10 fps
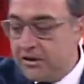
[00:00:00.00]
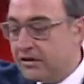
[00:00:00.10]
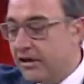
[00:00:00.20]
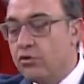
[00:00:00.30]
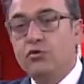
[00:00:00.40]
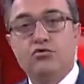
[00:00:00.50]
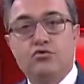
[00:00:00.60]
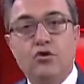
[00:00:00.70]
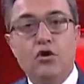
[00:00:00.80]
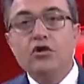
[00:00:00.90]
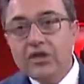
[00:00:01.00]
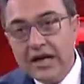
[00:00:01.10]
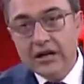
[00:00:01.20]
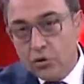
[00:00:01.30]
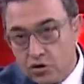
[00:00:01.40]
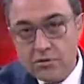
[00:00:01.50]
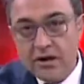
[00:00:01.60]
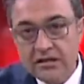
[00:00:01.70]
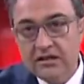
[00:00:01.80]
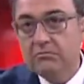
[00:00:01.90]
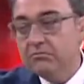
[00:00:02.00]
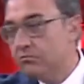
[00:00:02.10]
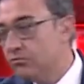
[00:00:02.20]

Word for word: bir delik oluşuyor. Yani kocaman dedim